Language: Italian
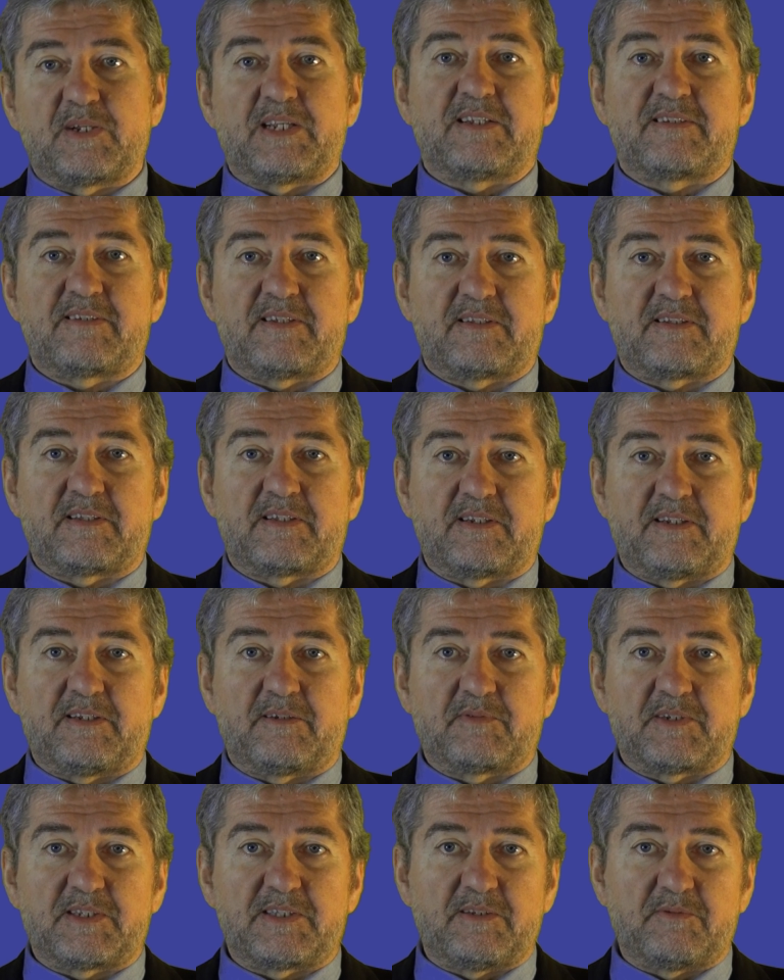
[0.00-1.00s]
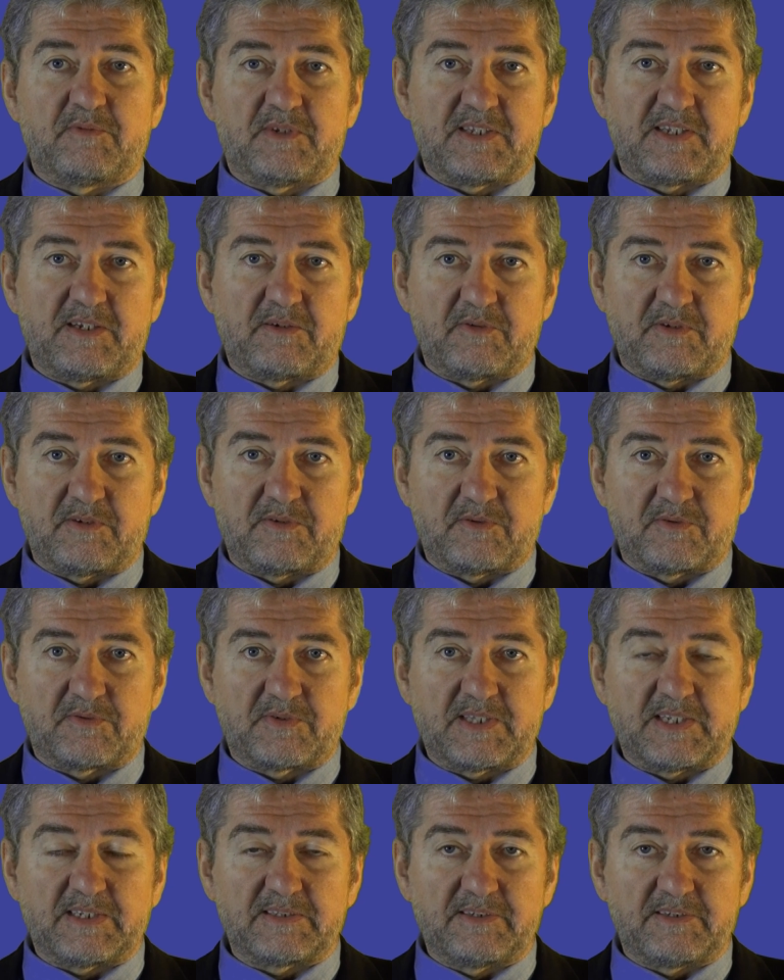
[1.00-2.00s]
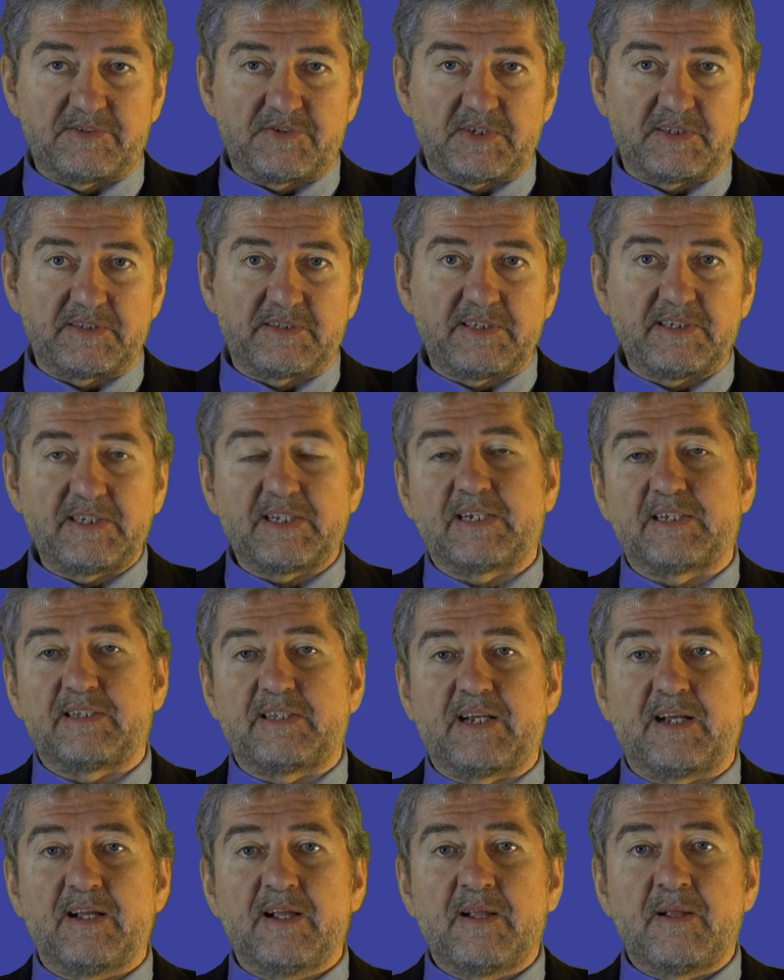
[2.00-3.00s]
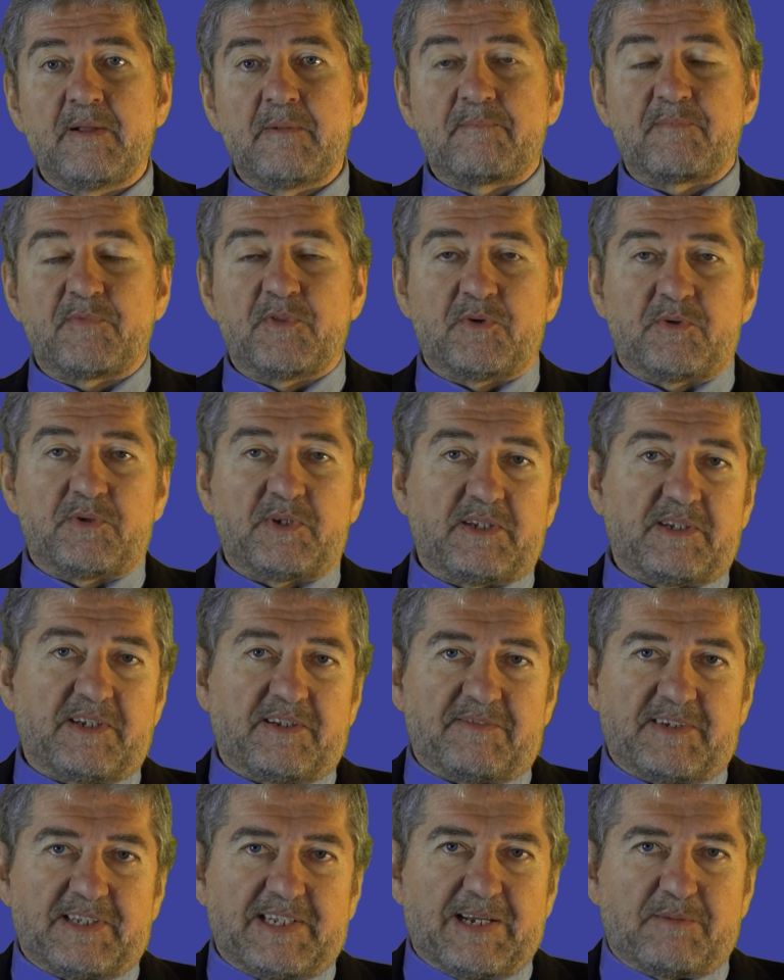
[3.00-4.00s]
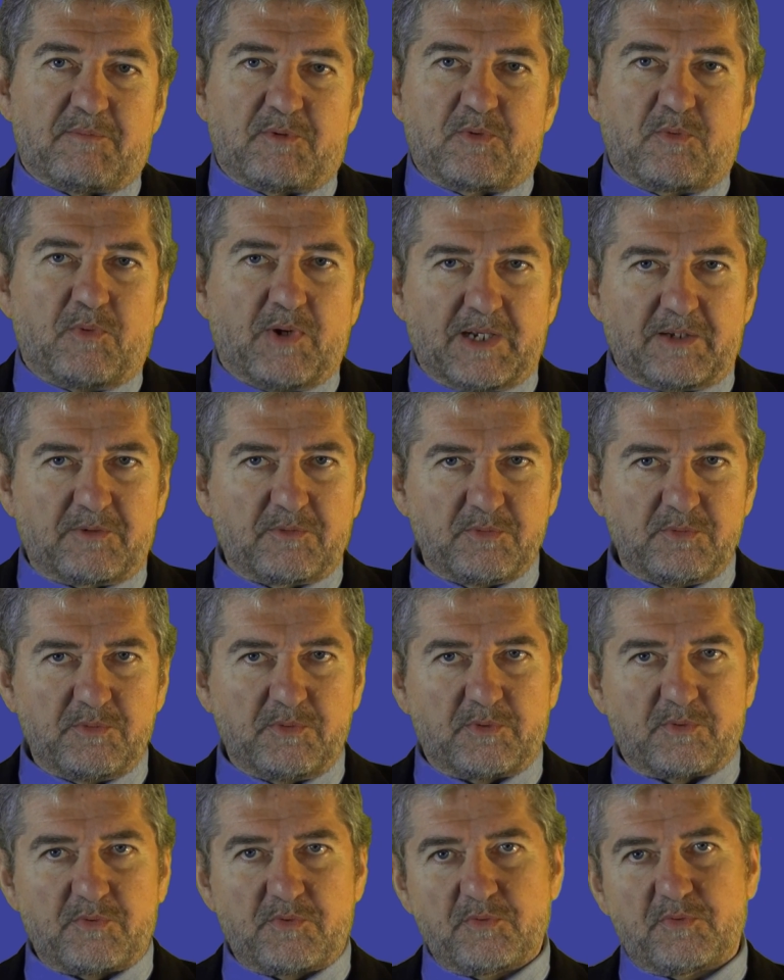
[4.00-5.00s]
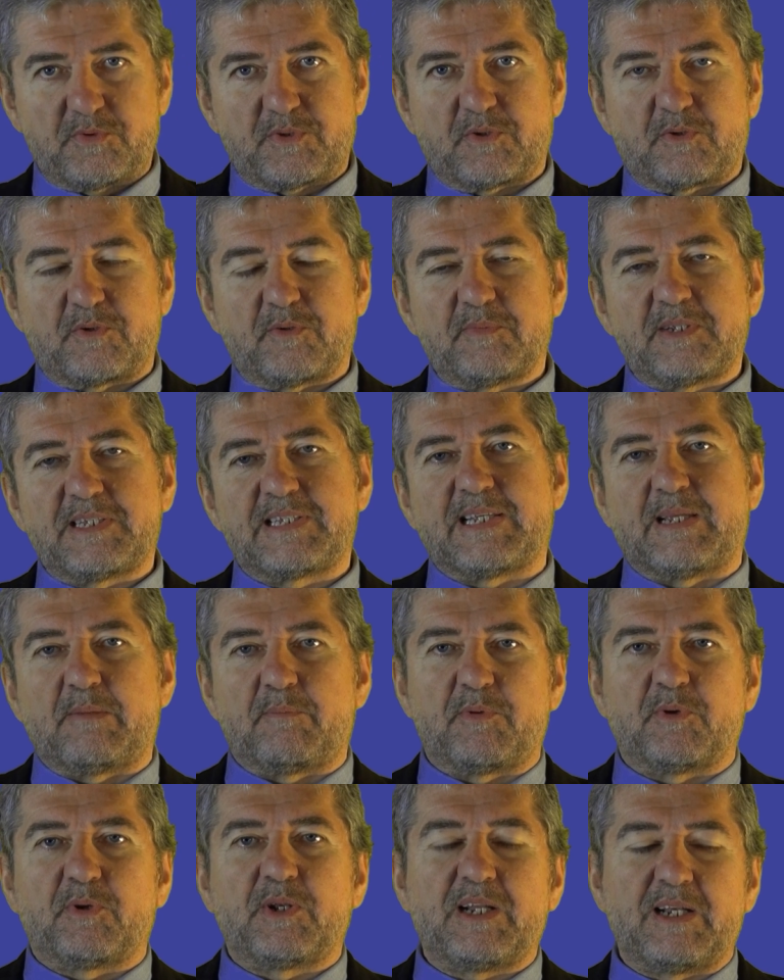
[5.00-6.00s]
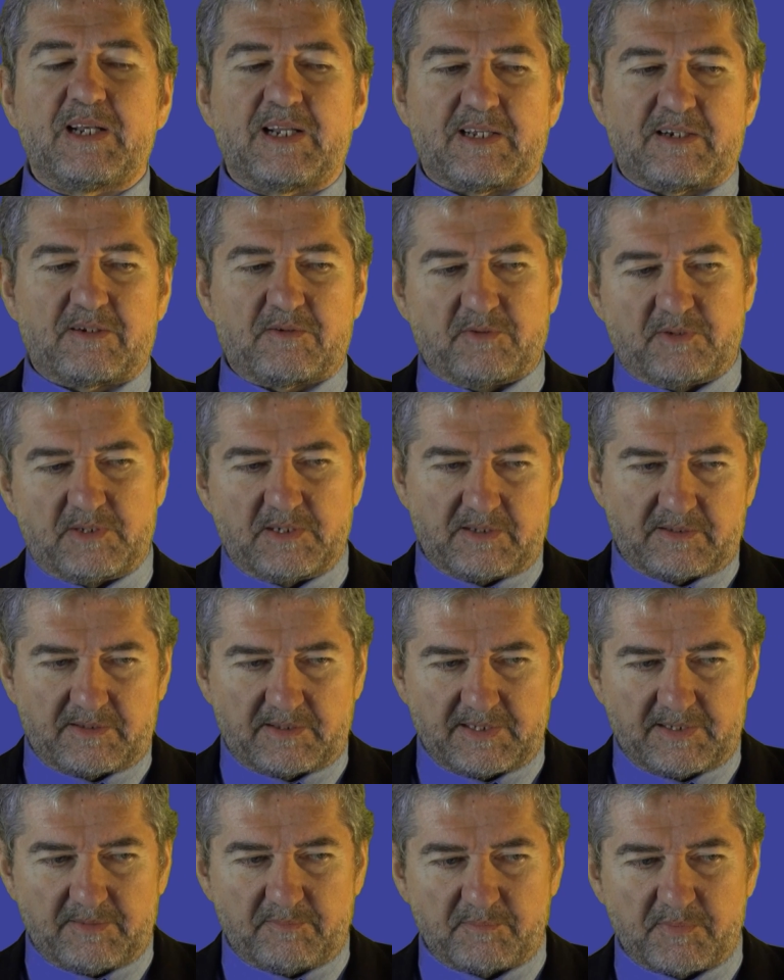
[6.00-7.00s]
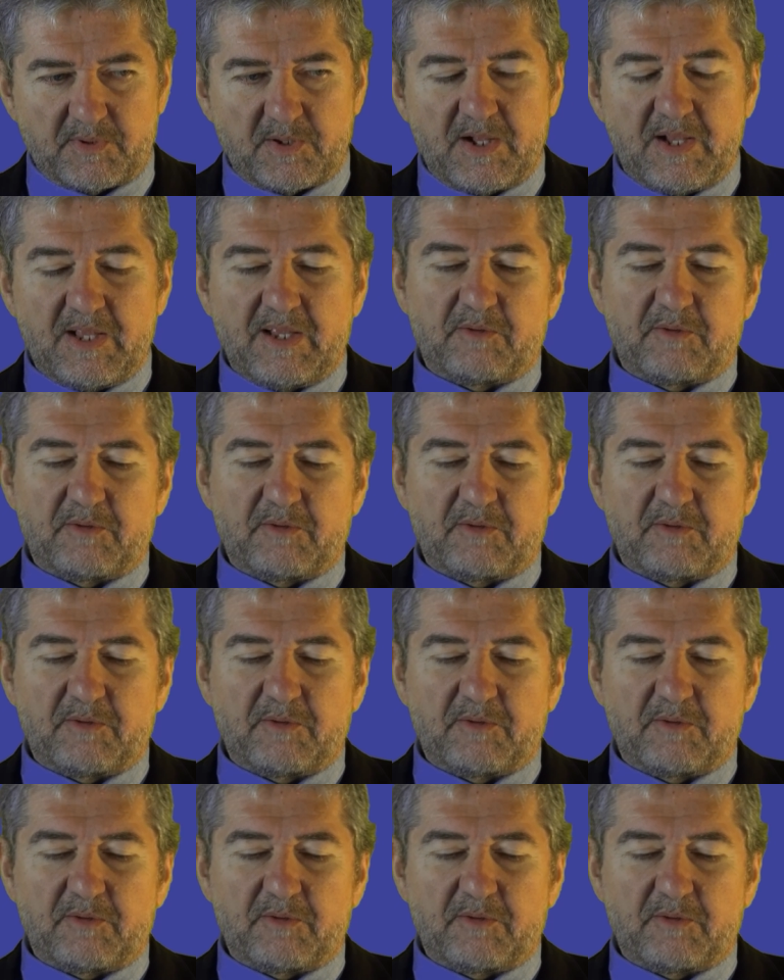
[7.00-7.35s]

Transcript: sull'enset in questi due secoli sono stati centinaia, noi ne vediamo qualcuno, giusto come esempio, nell'arco del tempo.